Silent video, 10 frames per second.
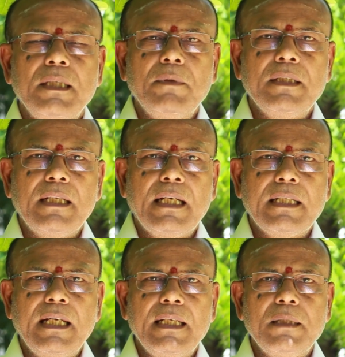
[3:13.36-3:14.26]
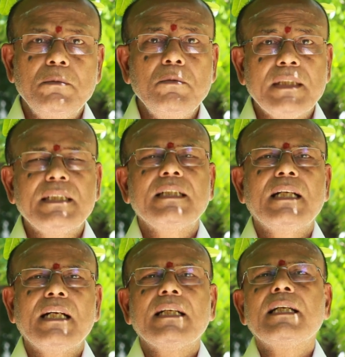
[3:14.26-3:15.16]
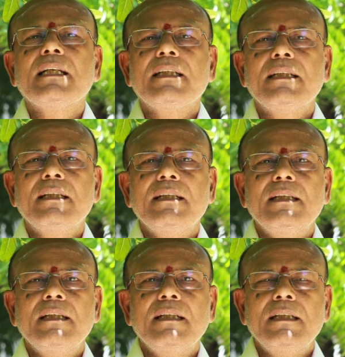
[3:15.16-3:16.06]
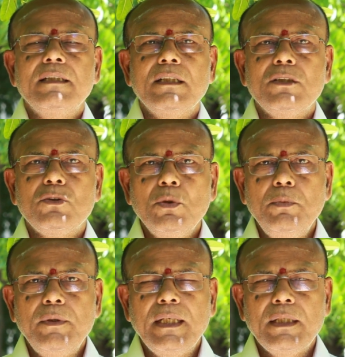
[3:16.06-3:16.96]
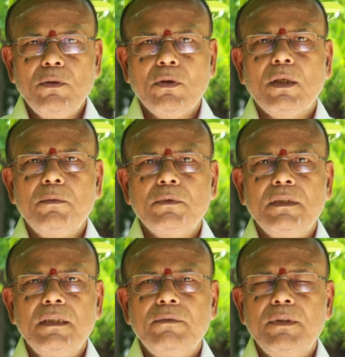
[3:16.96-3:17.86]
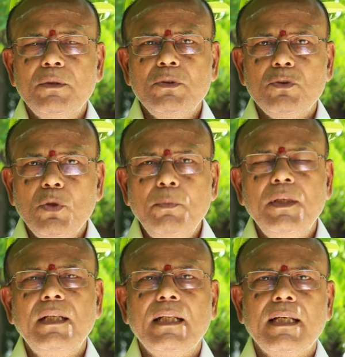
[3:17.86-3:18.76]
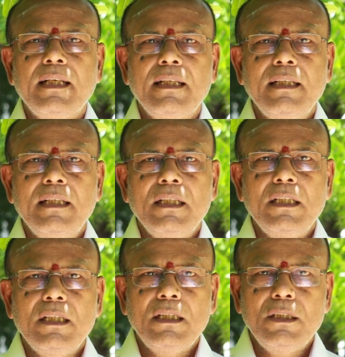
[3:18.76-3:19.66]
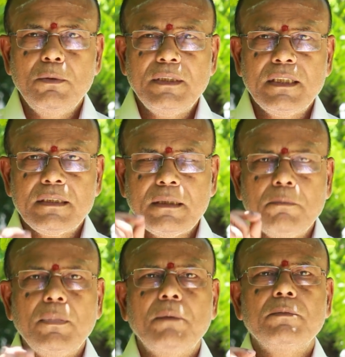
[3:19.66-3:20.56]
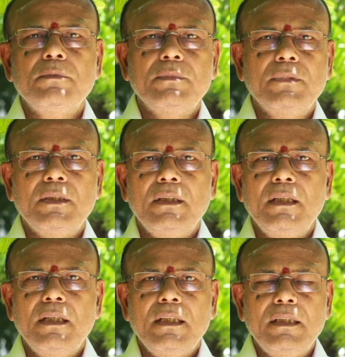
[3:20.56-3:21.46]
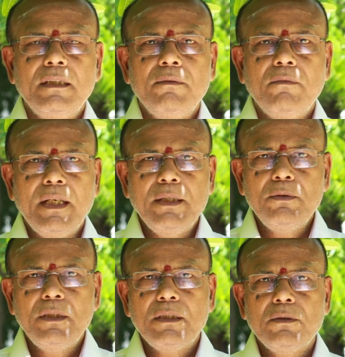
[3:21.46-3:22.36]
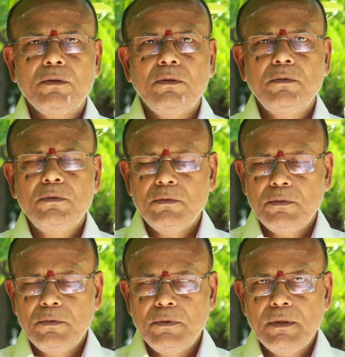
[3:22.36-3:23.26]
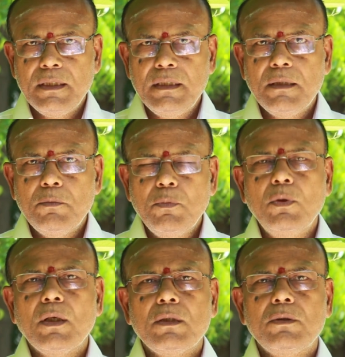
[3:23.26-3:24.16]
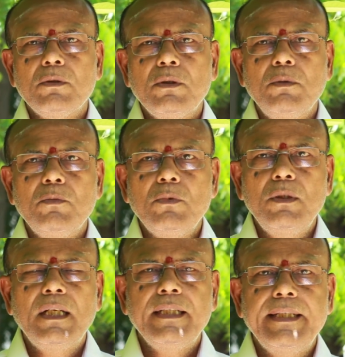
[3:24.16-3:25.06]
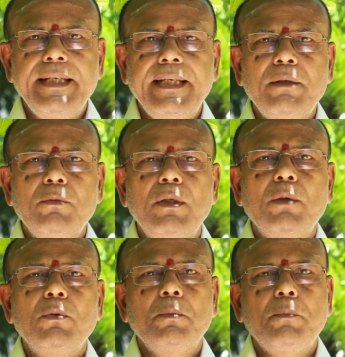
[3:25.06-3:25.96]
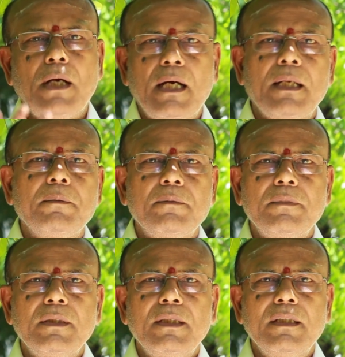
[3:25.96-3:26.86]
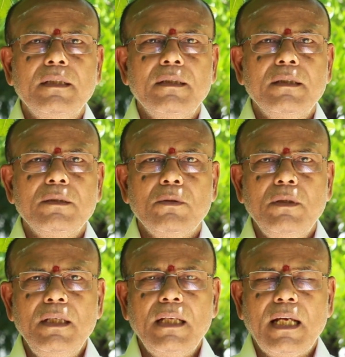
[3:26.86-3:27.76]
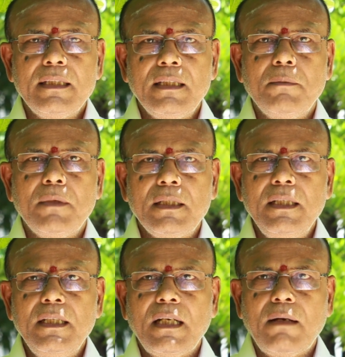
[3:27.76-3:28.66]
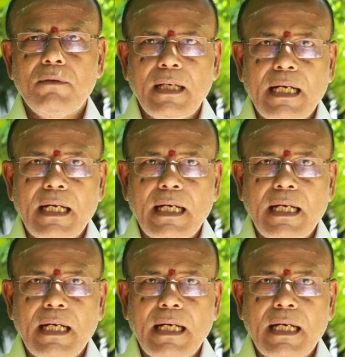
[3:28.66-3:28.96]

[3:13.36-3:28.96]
ஸ்ரீமன் நாராயணனும் வசிக்கிறாங்க இந்த ஸ்தூபியுடைய நோக்கம் வந்து இது வெறும் ஸ்தூபி இல்லை துவஜஸ்தம்பம் இது வைகுண்டத்துக்கும் இந்த பூலகத்துக்கும் உள்ள இடை ஒரு பாலம் சொல்லி அந்த மாதிரி அவர்